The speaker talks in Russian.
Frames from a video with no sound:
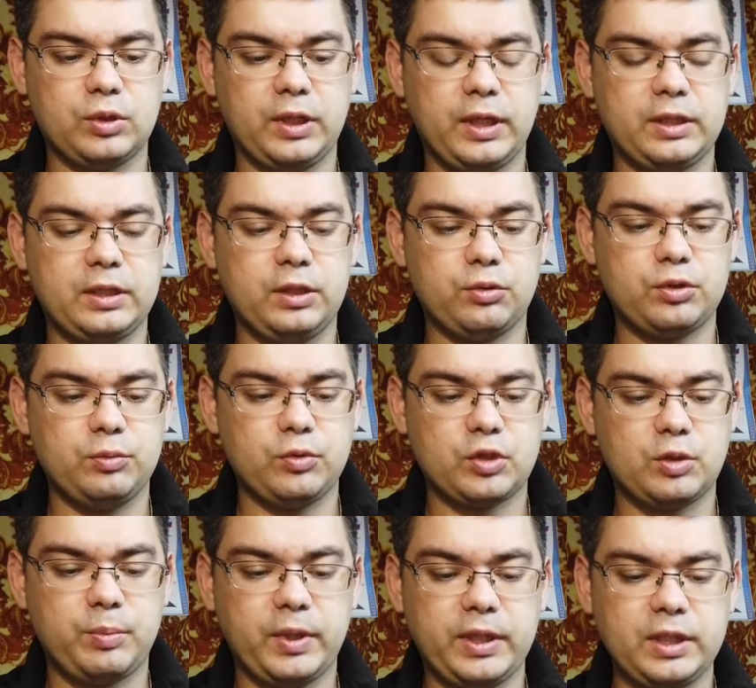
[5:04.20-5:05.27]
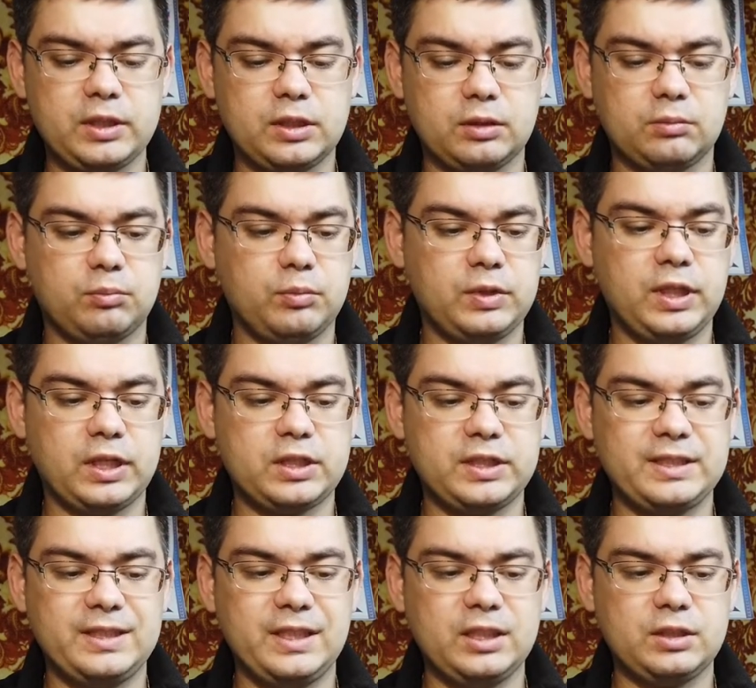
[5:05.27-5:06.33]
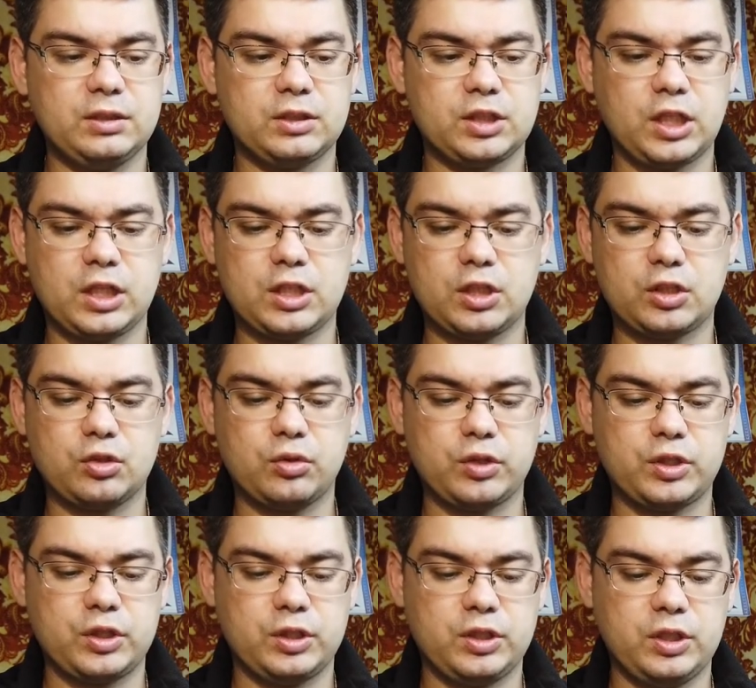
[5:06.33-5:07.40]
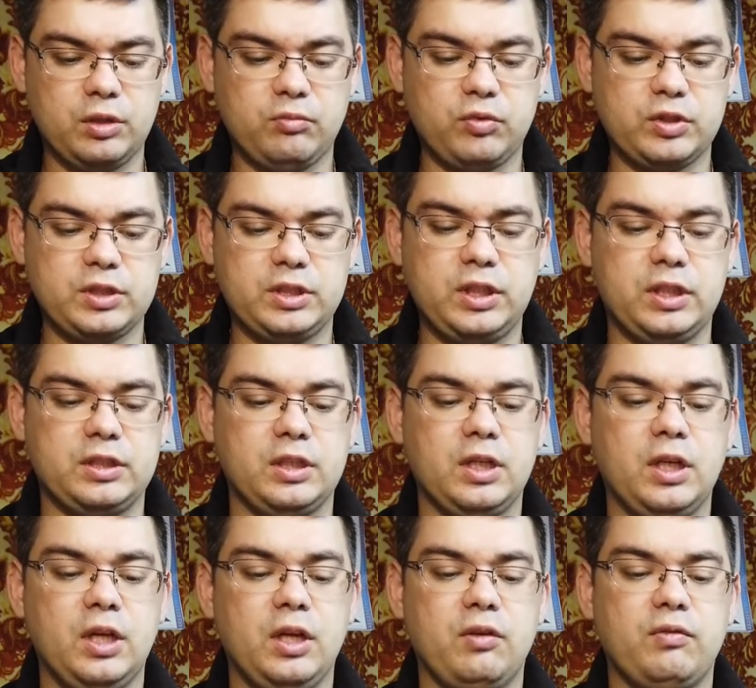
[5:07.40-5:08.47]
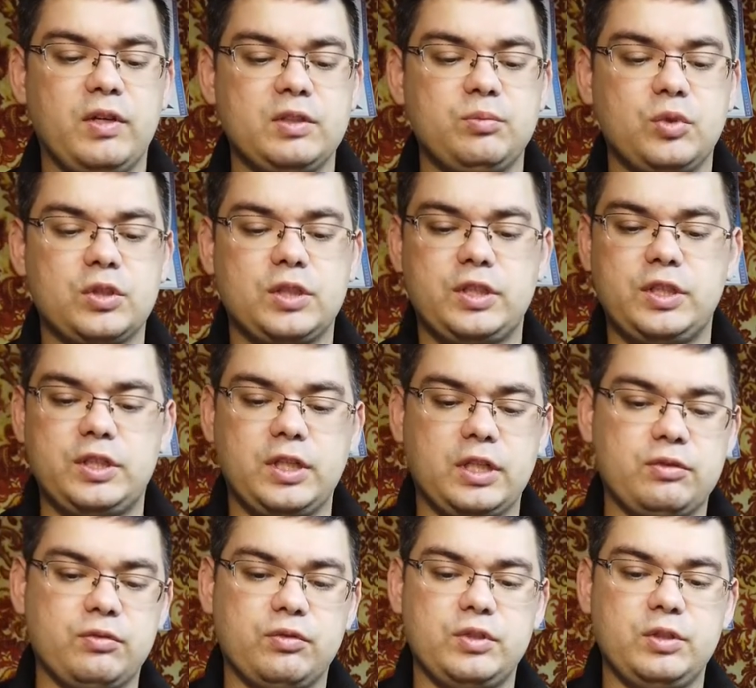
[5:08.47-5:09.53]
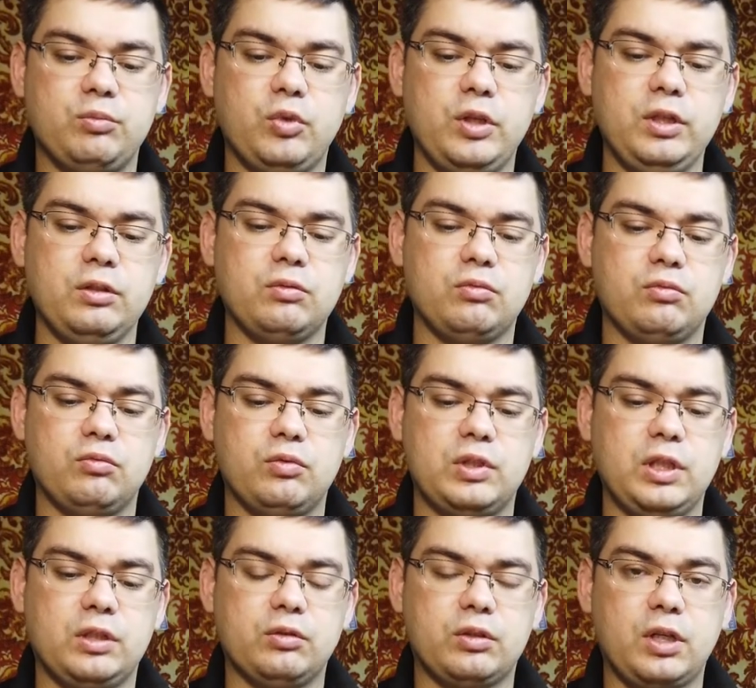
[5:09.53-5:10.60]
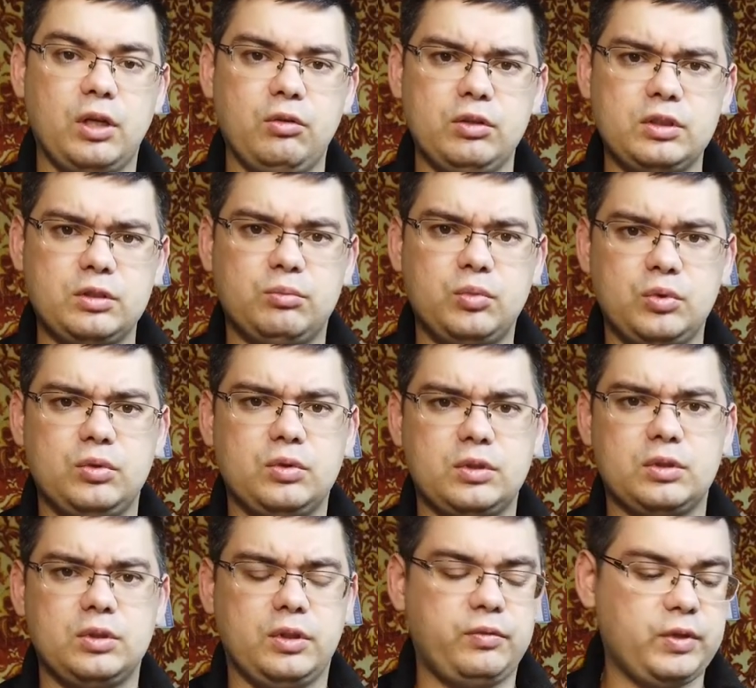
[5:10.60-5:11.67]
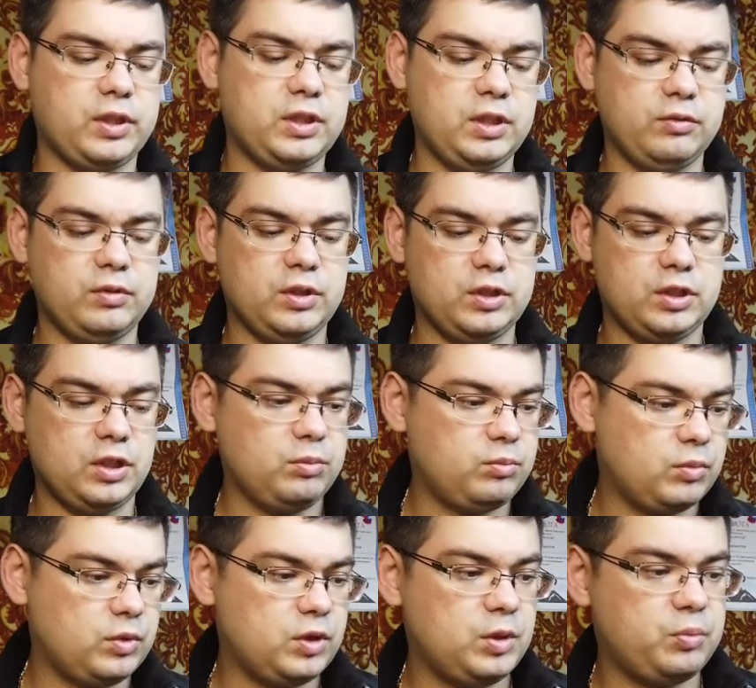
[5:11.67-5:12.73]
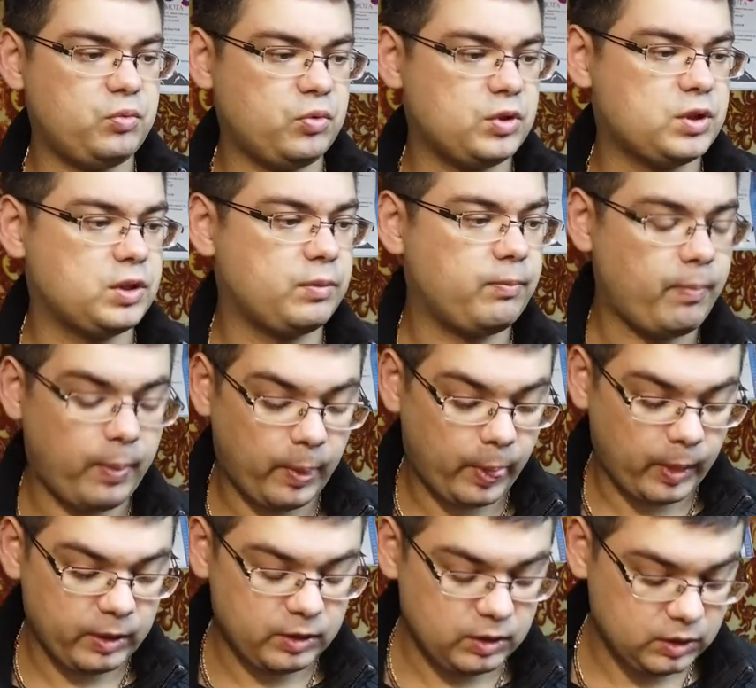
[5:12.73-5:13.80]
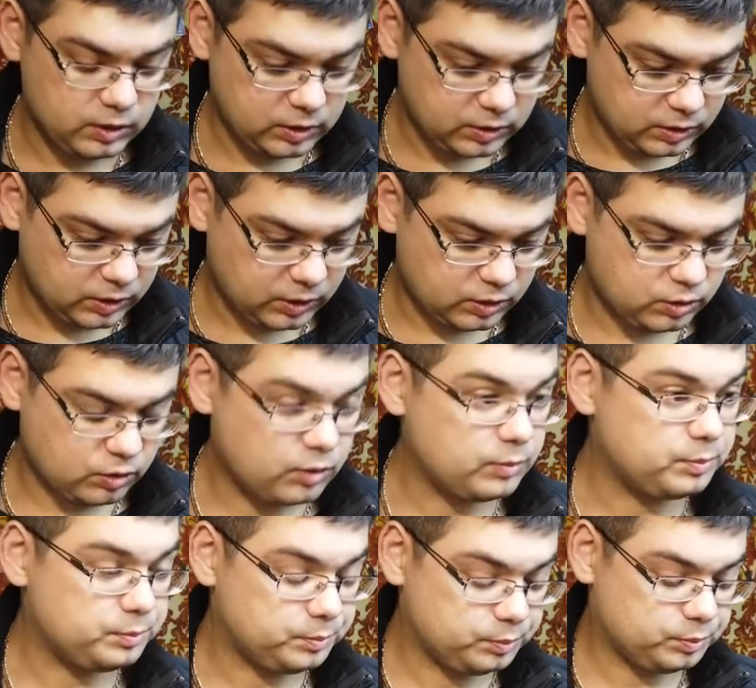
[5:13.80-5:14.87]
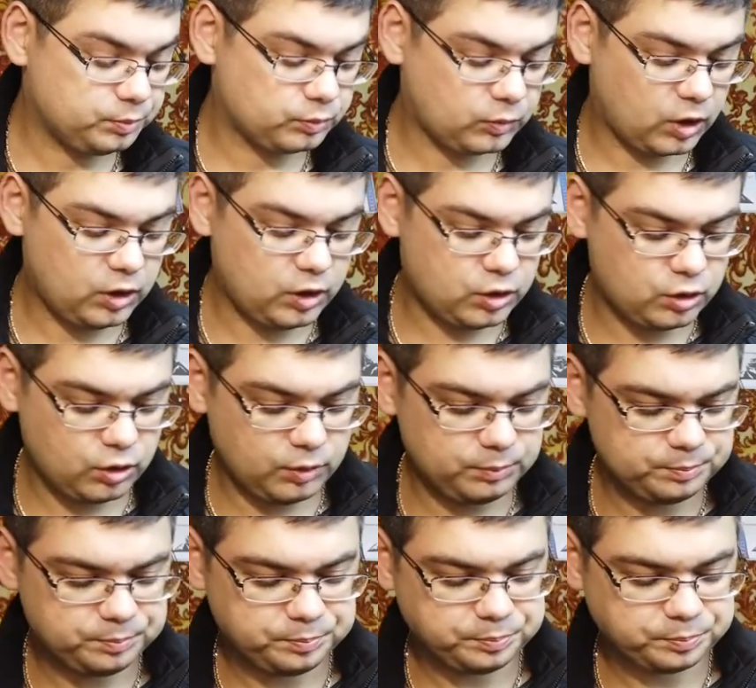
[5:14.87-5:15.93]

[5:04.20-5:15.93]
Вот на это я уже немножко поездил. Даже здесь шашка жестче, чем вот здесь. Возможно, сейчас вот зимой вот эти вот колеса будут эффективнее, чем дипуцы. Так что еще...